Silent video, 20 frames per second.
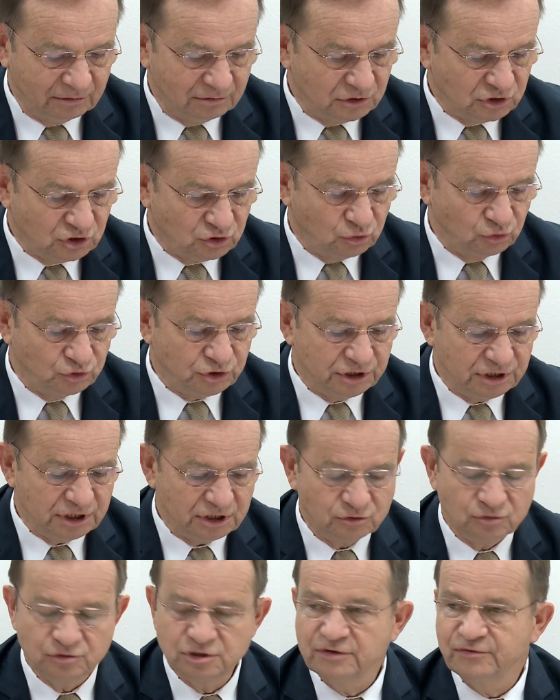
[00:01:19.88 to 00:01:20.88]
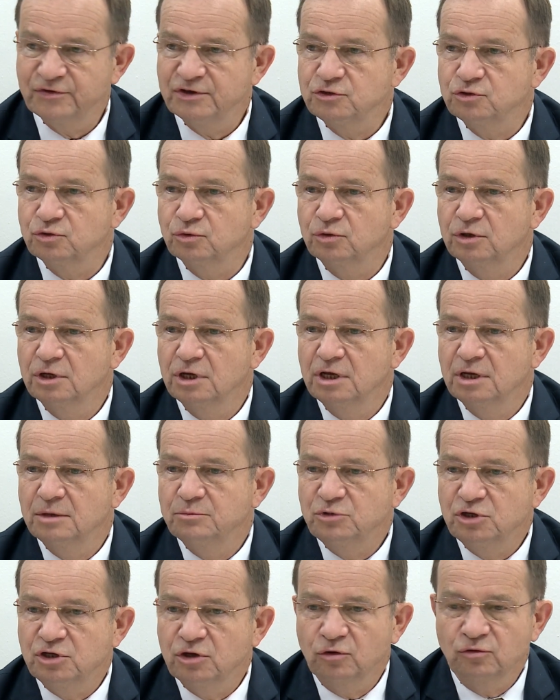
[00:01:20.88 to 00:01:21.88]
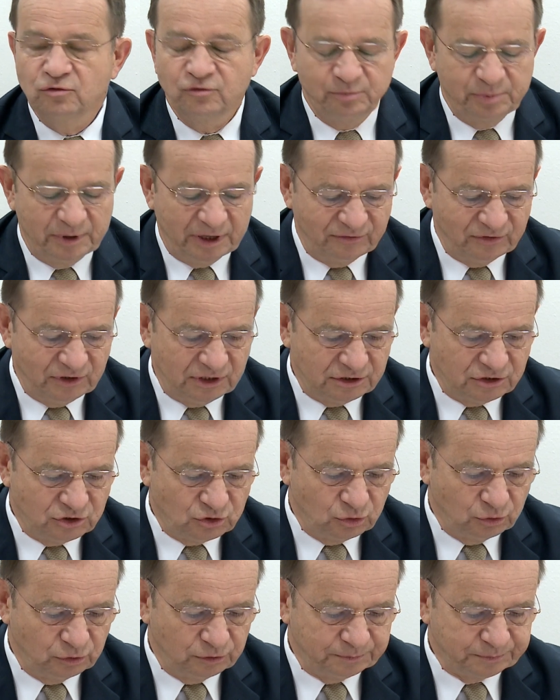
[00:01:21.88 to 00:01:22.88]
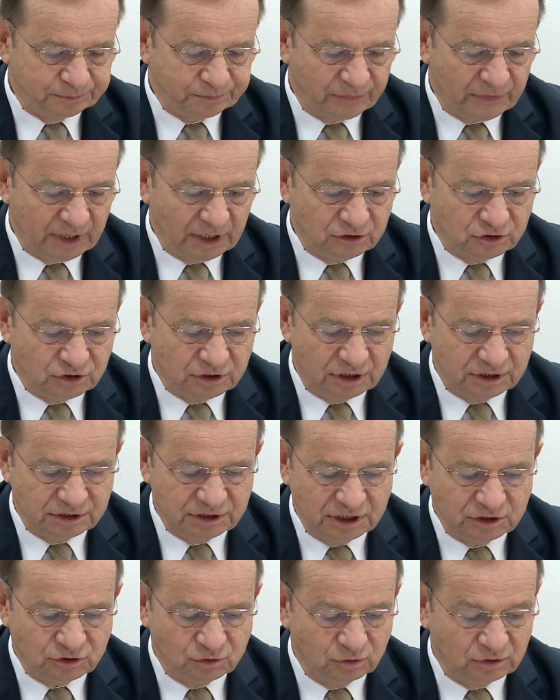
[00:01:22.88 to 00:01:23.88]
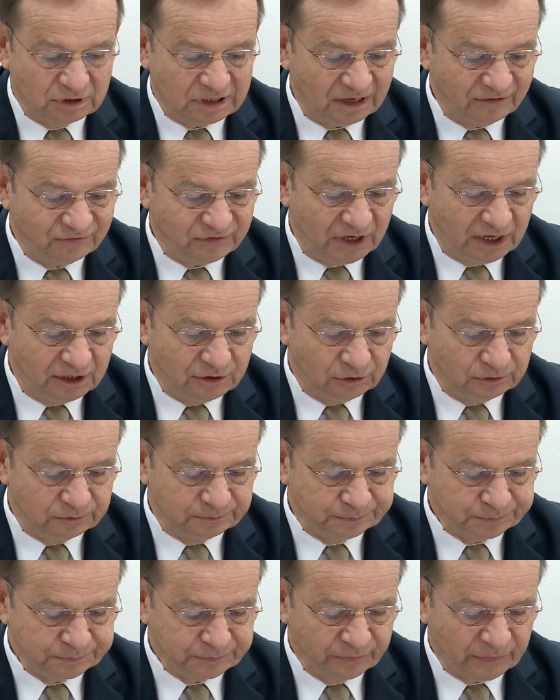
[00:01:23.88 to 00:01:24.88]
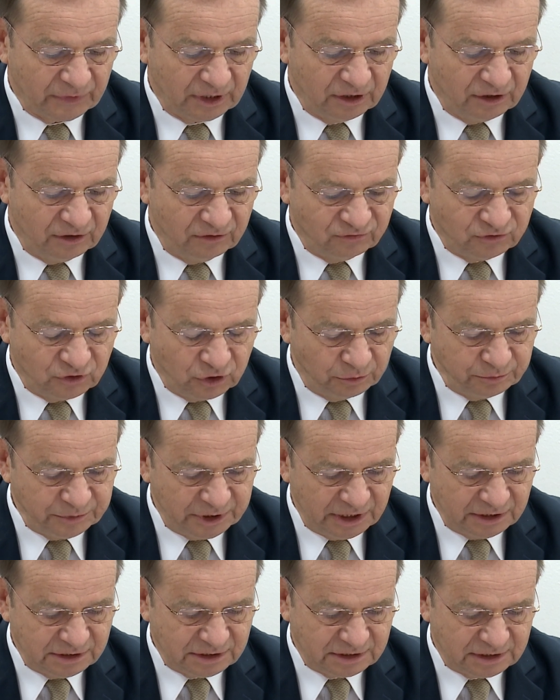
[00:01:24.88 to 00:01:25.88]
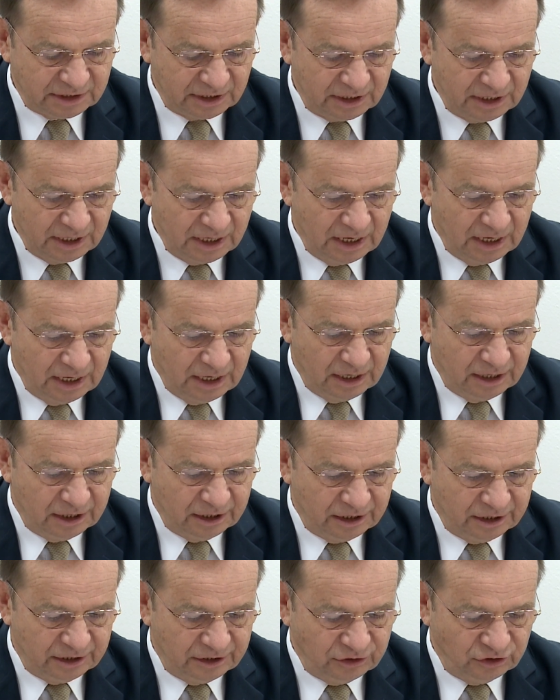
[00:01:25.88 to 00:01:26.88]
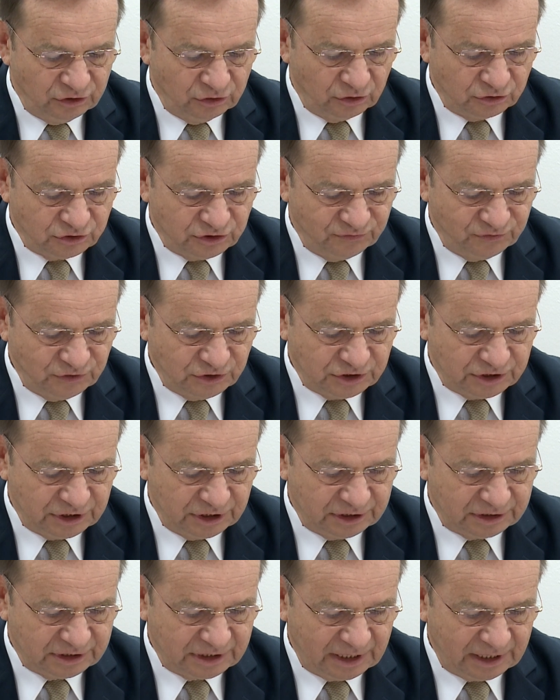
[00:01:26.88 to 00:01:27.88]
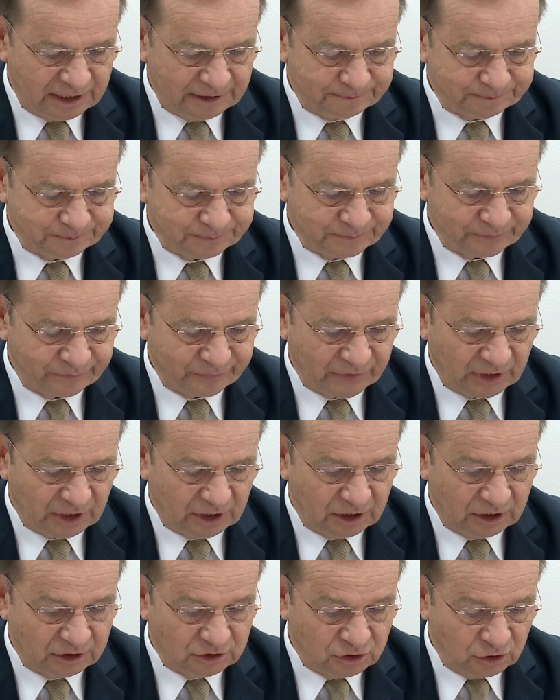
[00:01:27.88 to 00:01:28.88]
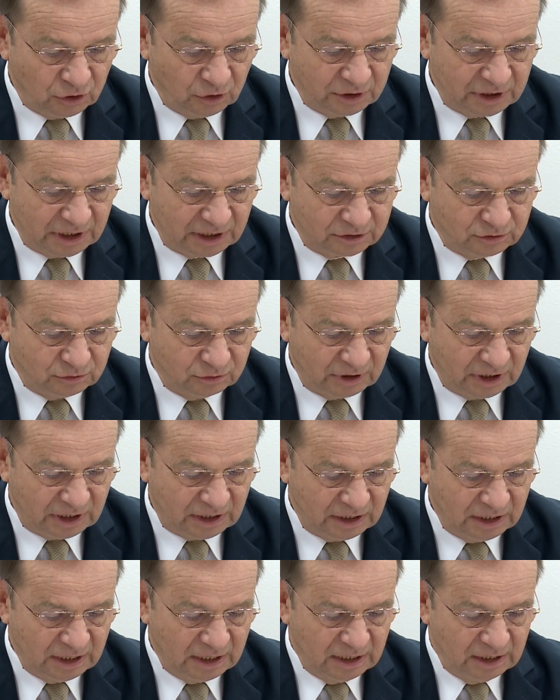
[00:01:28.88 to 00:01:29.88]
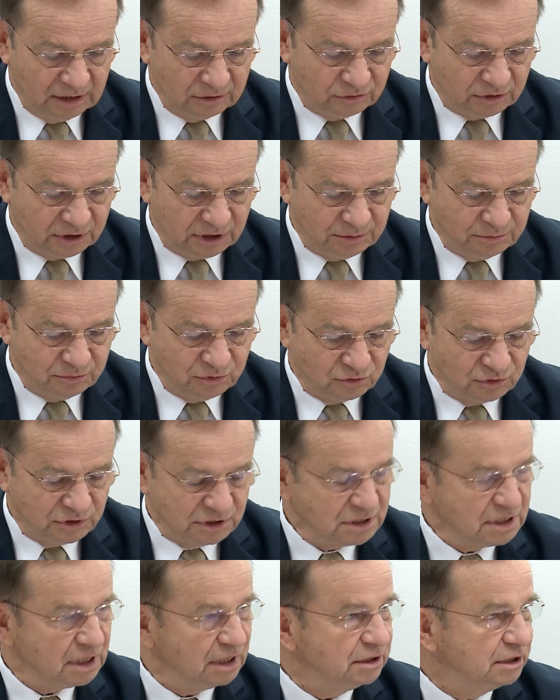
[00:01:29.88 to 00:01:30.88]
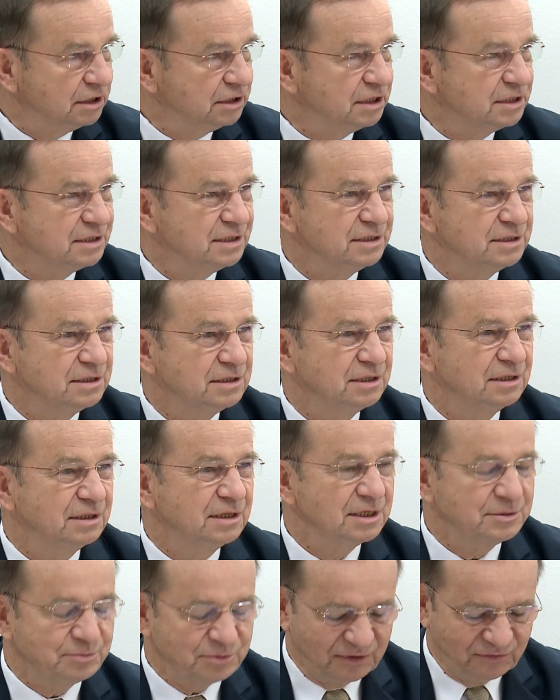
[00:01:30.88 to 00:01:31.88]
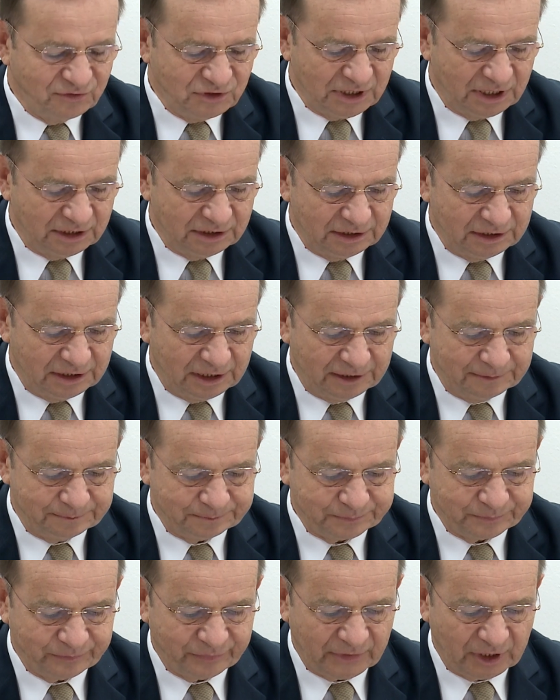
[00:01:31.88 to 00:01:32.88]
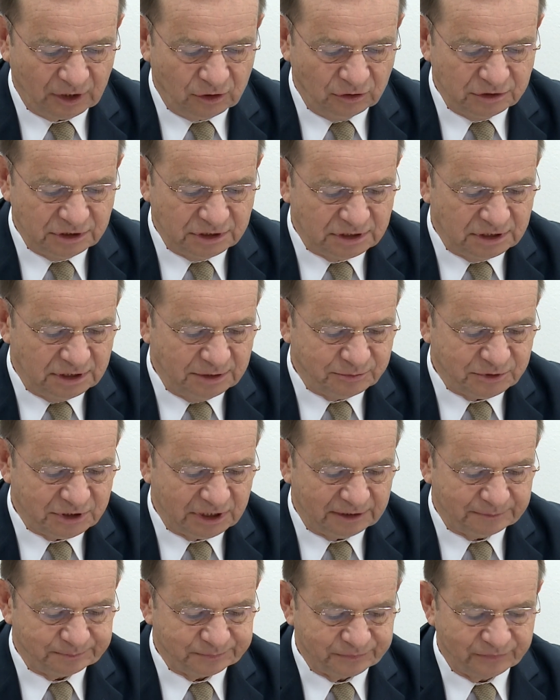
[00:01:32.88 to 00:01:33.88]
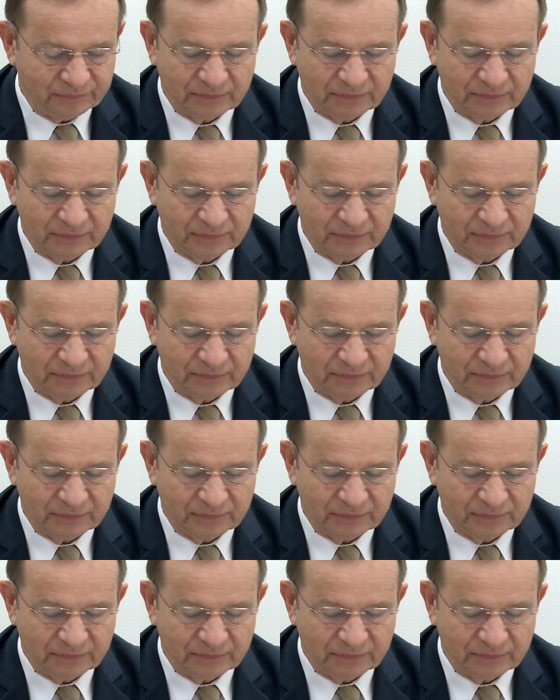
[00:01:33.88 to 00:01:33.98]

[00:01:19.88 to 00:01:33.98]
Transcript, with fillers: 139 milionów, prawie 140 trafiają w to miejsce, E, i oczywiście ta mm, droga, która, której uzyskanie decyzji ZRID jest przewidziane na mm, koniec lipca